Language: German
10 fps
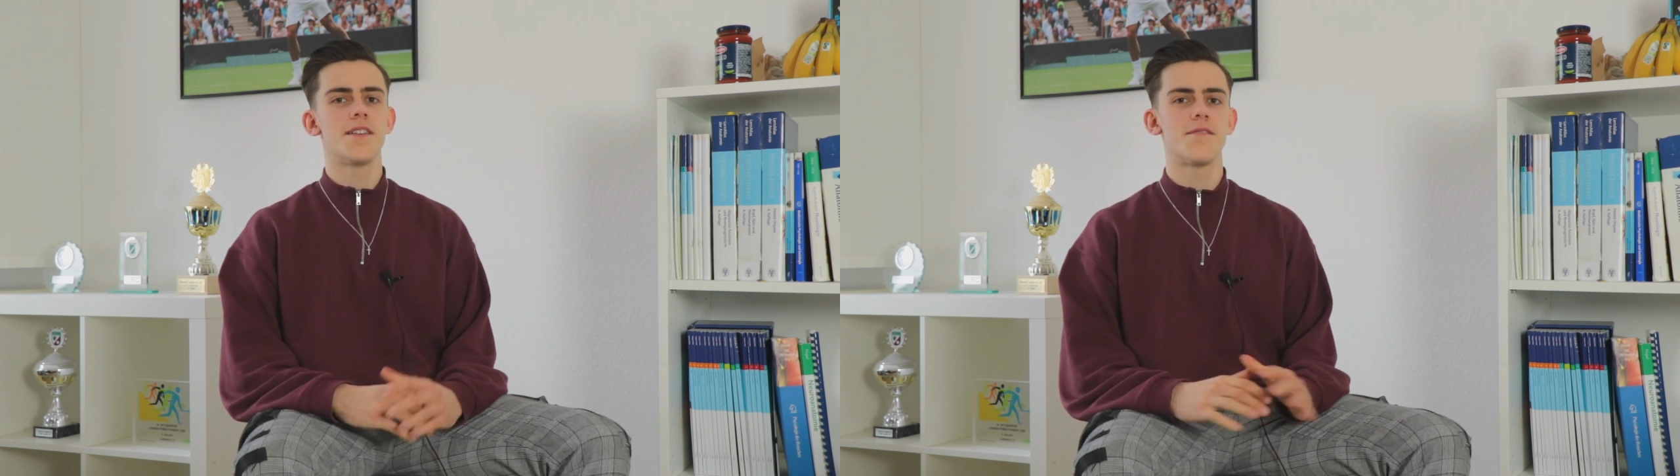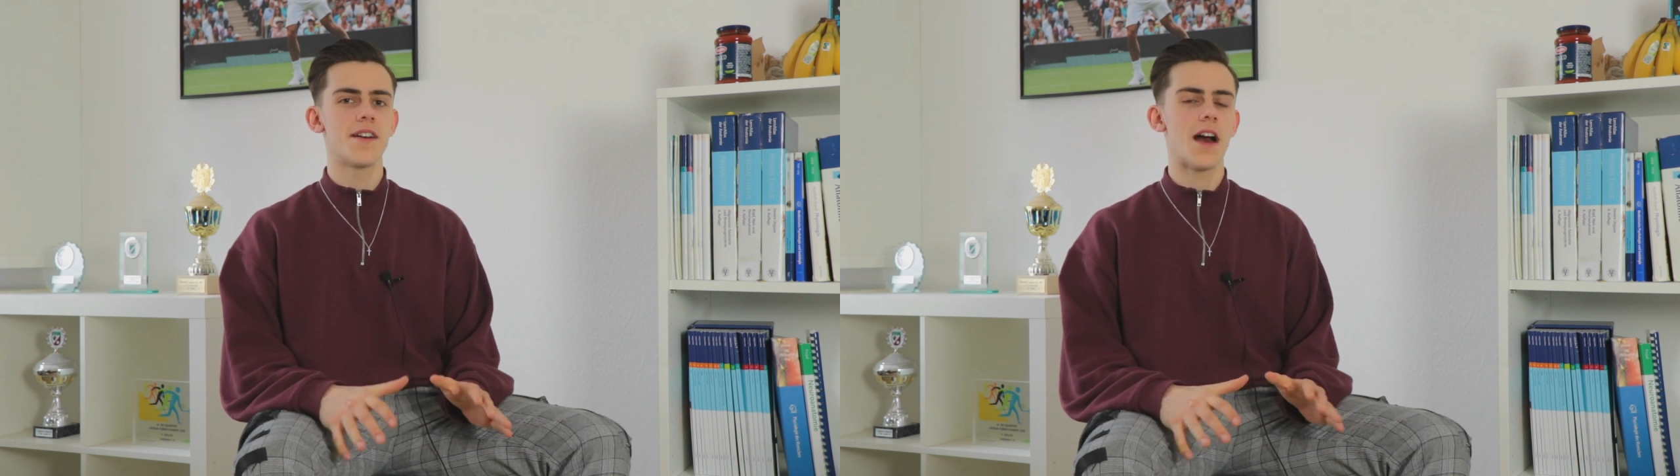
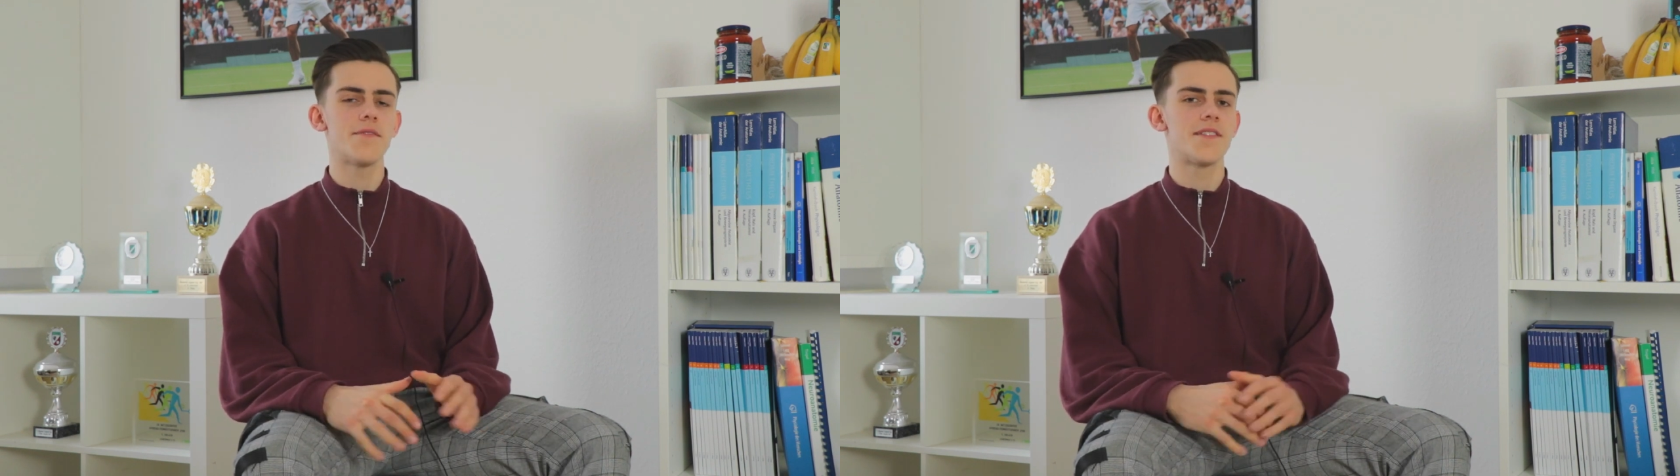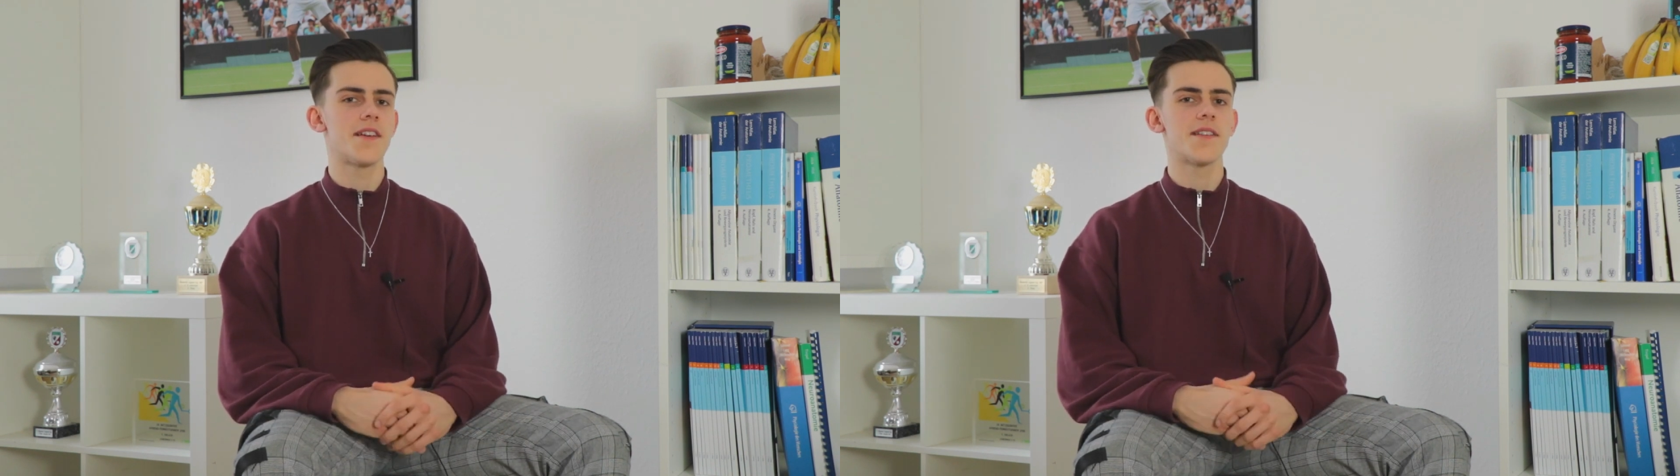Deswegen
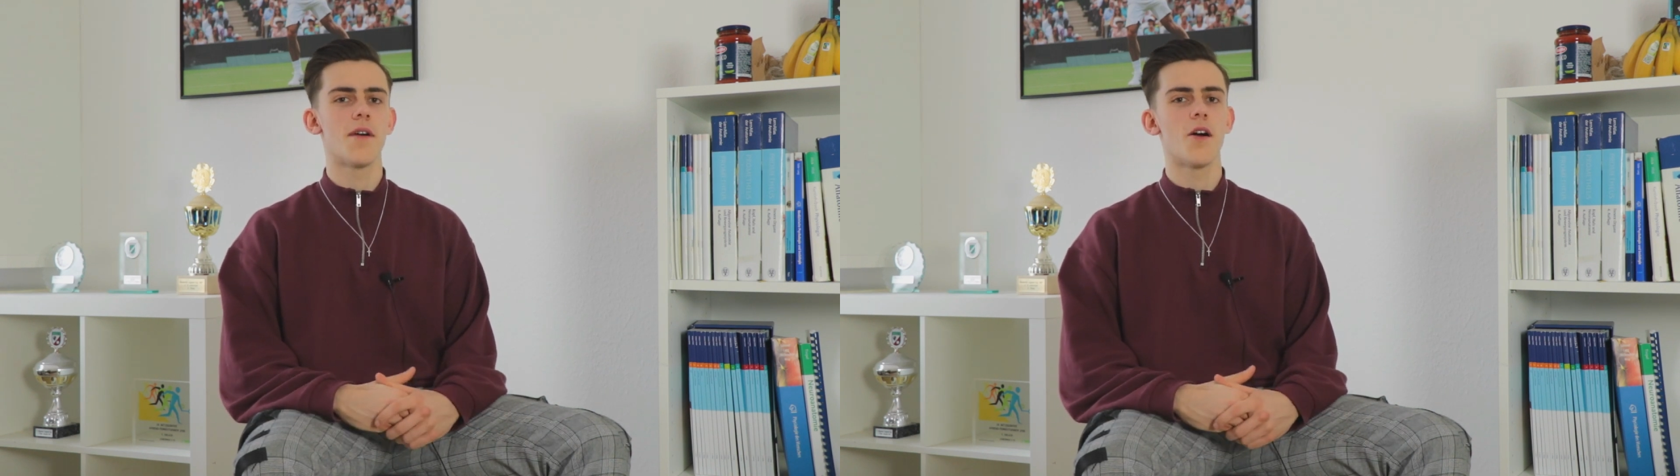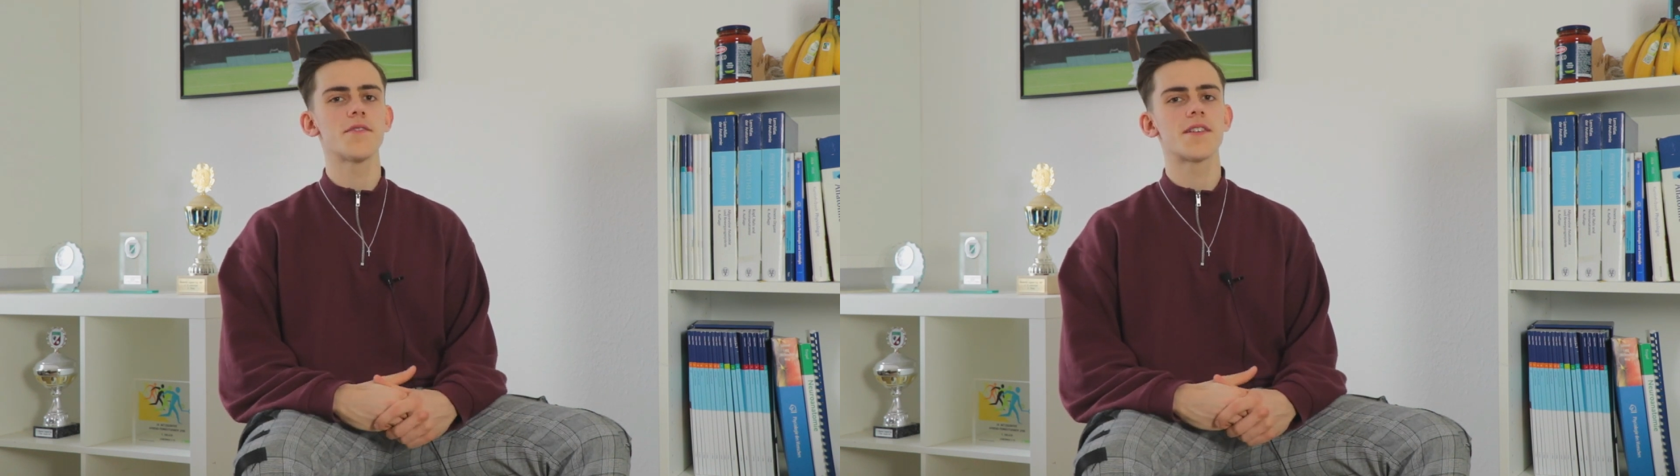habe ich es jetzt
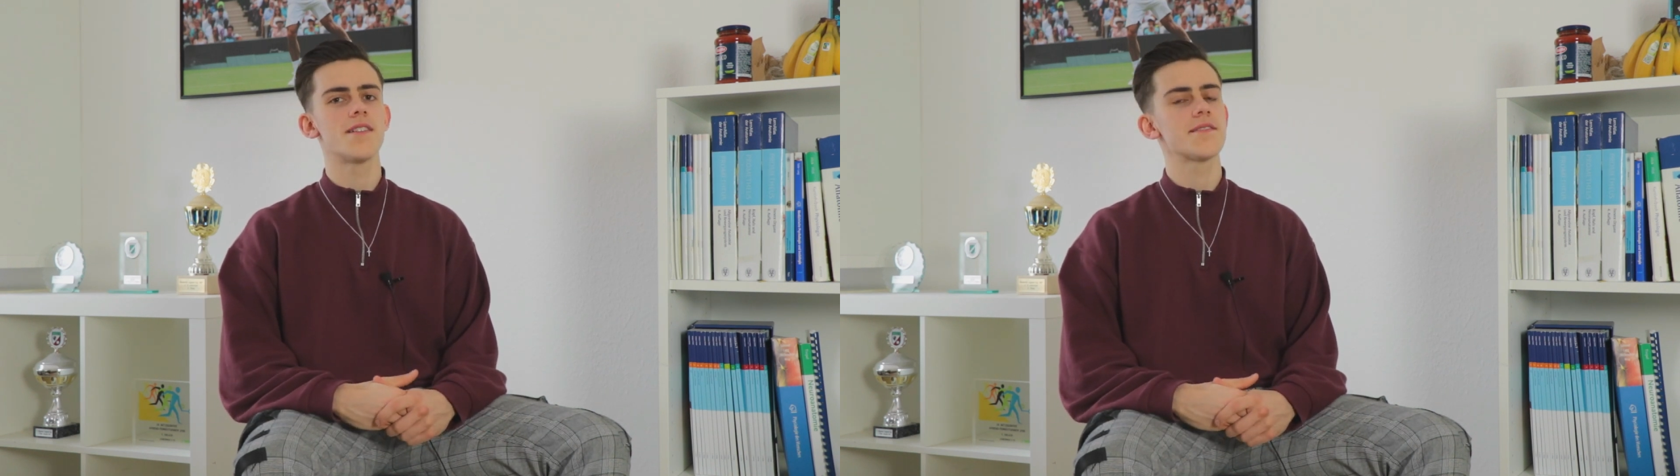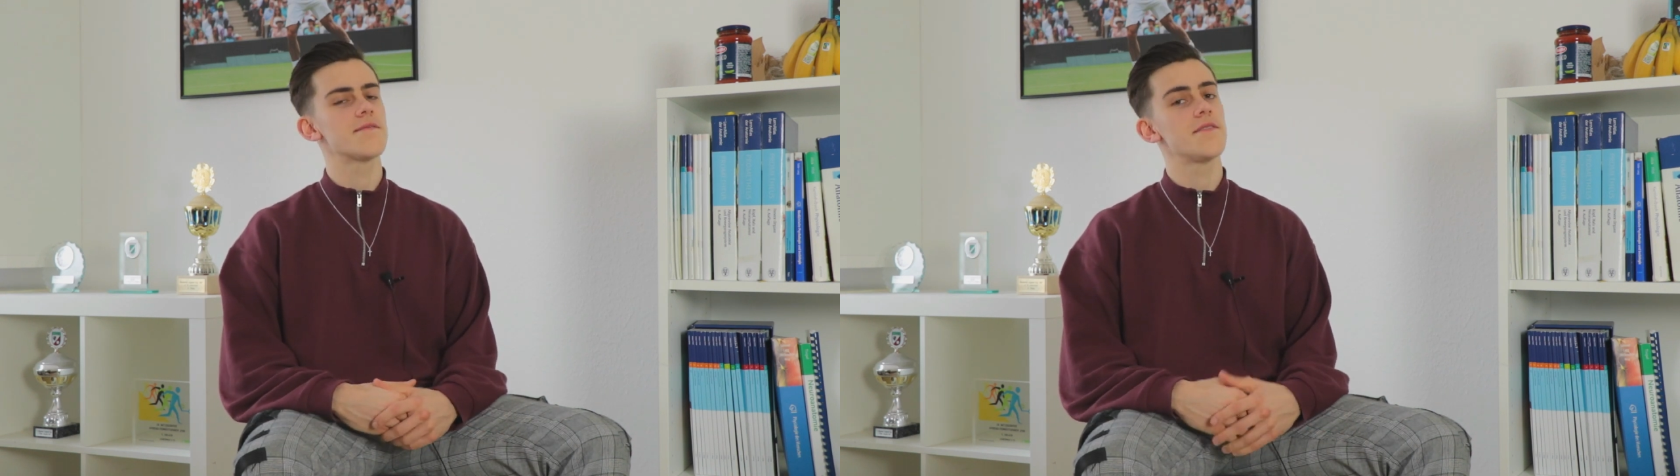erstmal
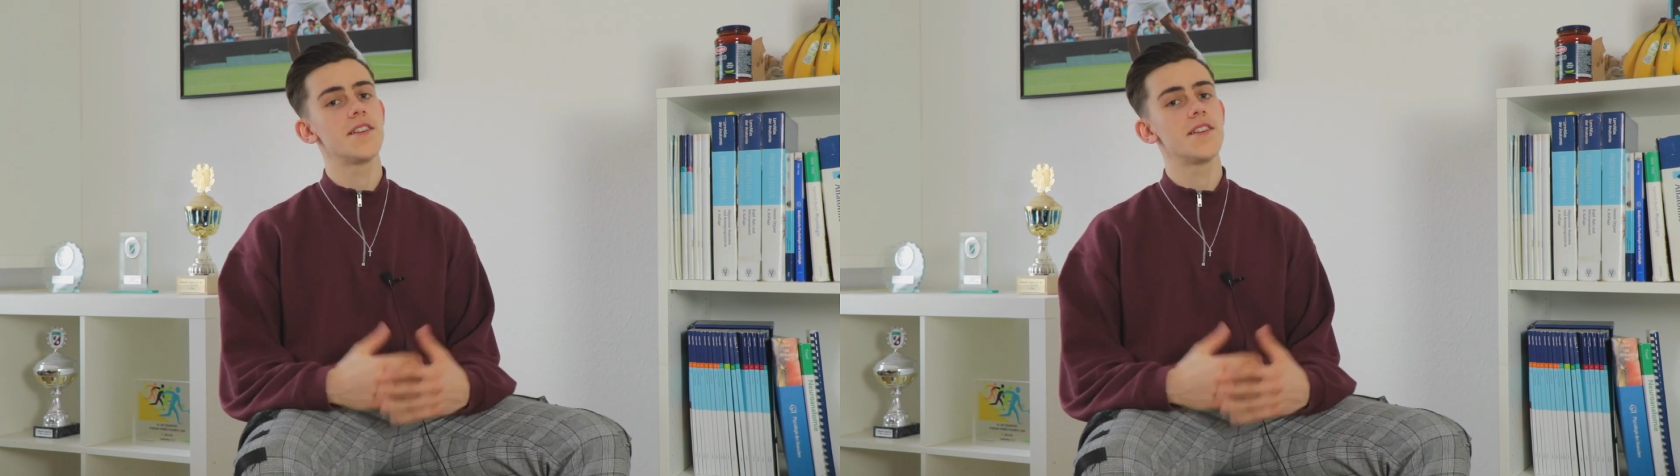rausgelassen.